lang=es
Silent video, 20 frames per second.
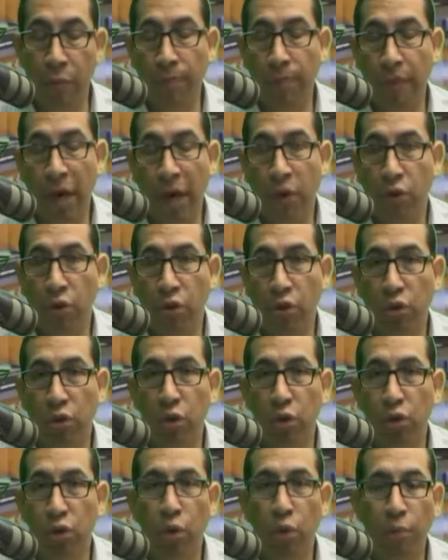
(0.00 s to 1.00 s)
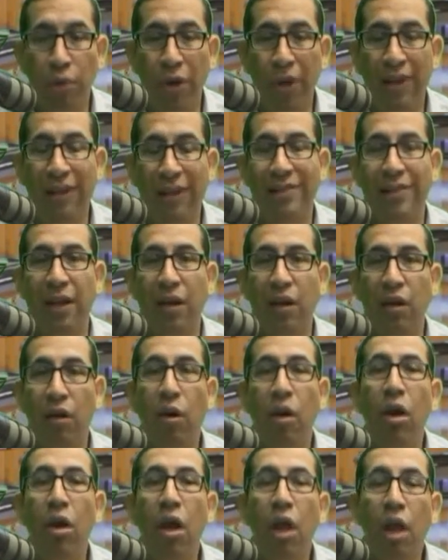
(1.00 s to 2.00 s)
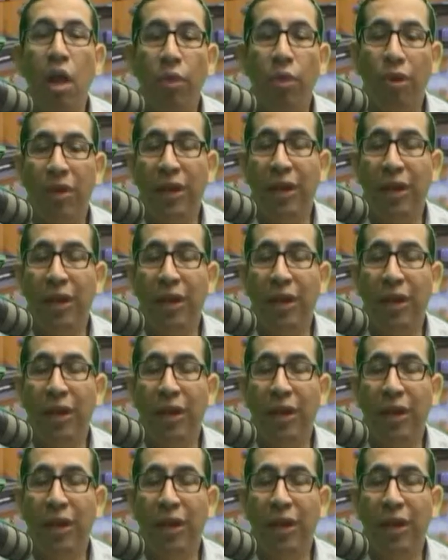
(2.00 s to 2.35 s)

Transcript: mm, para nosotros no puede serlo